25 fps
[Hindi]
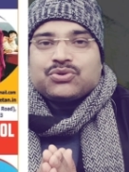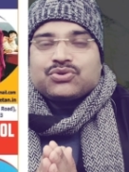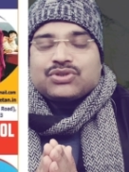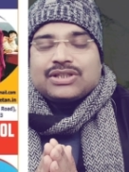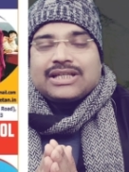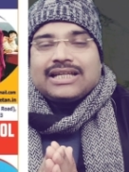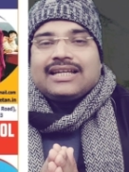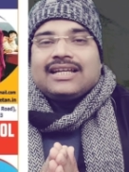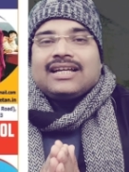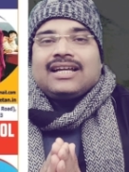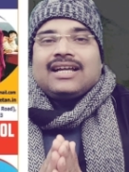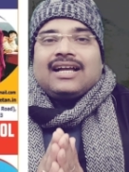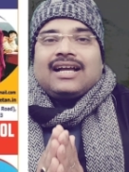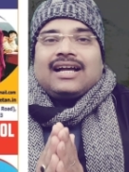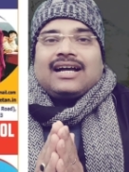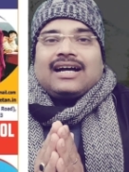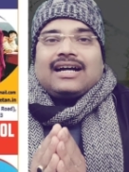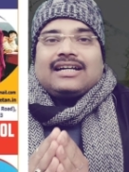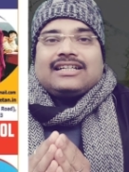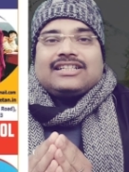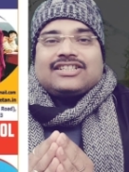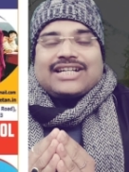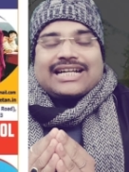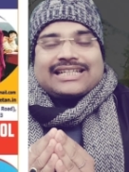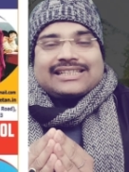बच्चों से
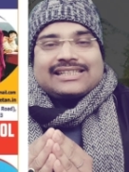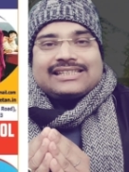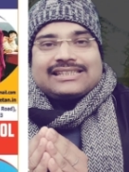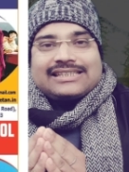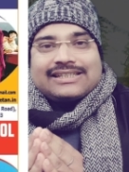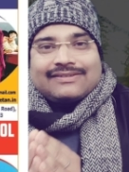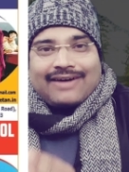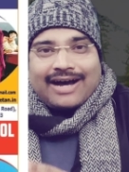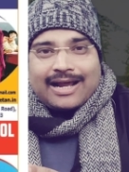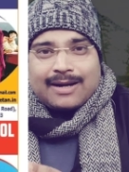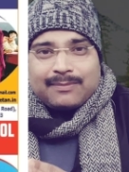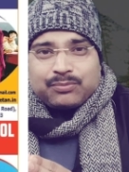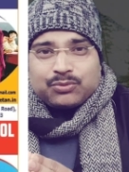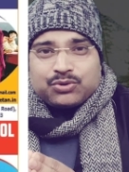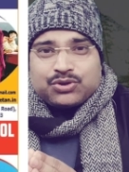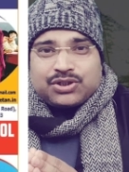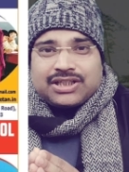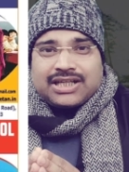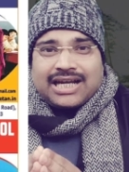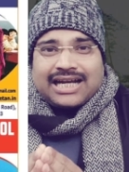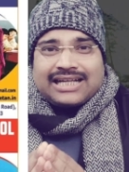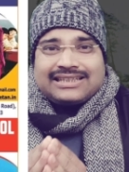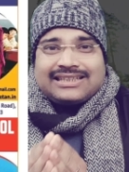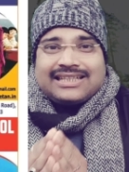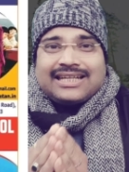इंट्रैक्शन सवाल
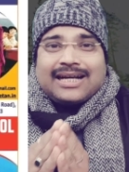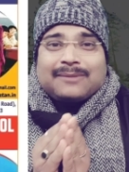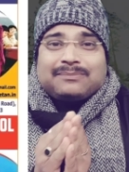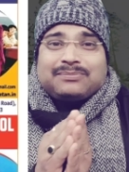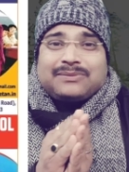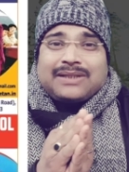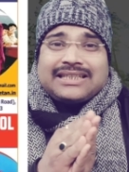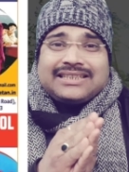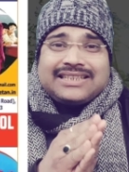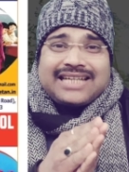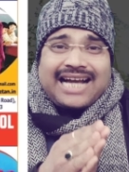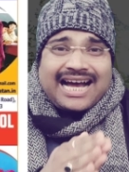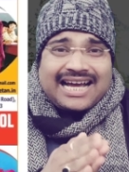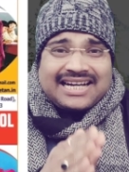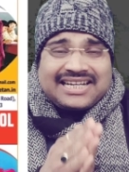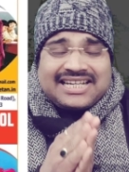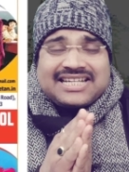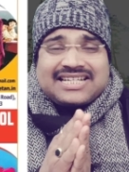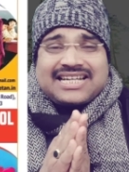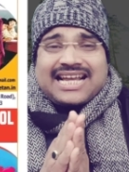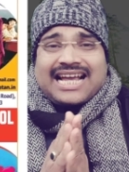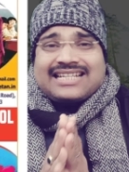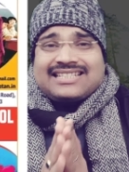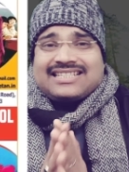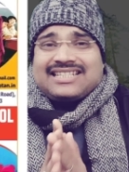पूछे जाते हैं अब
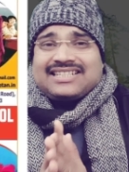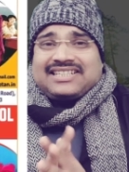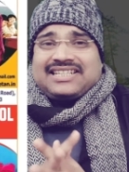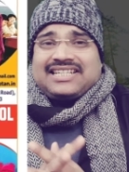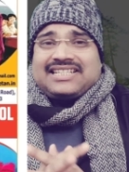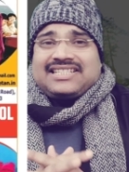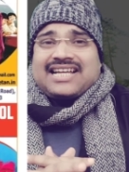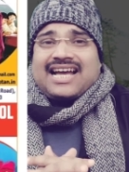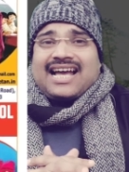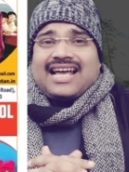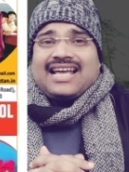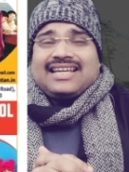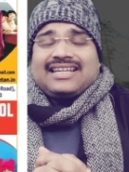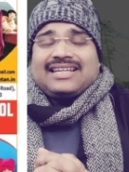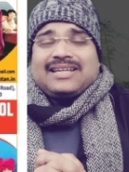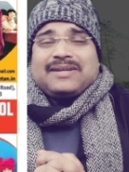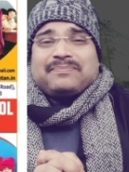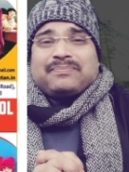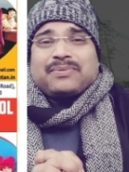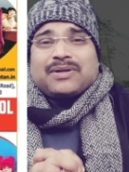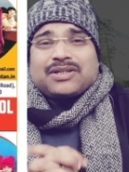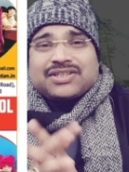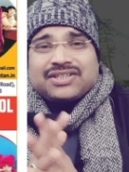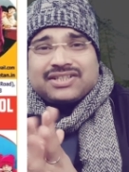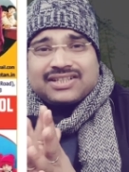तैयारी कैसे की जाएगी
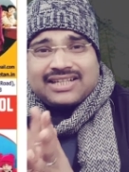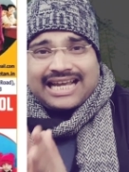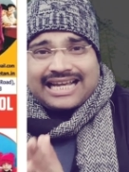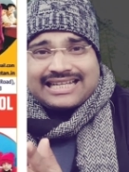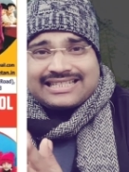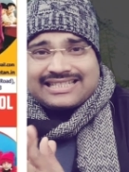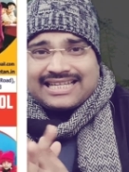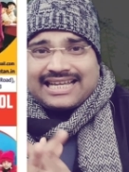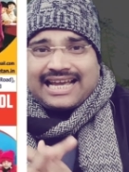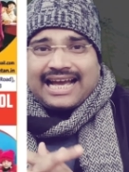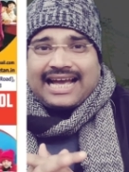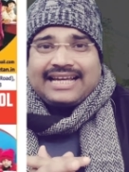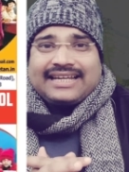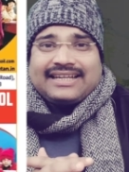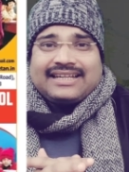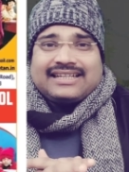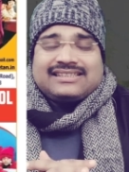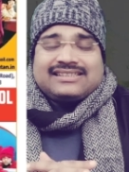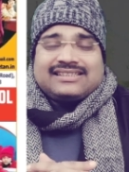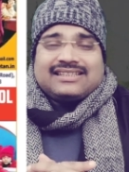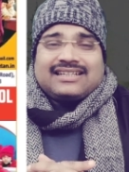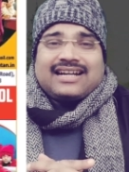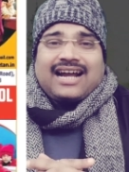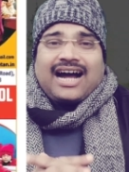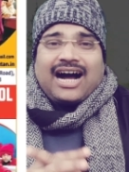प्रश्न कैसे आएंगे
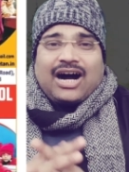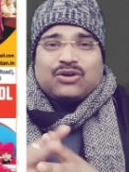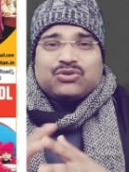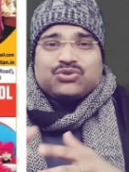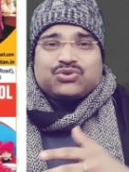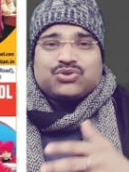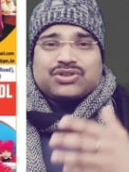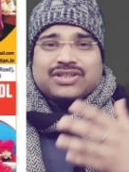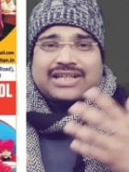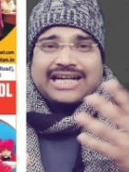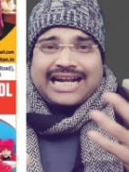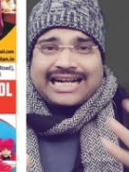सर हाउ टू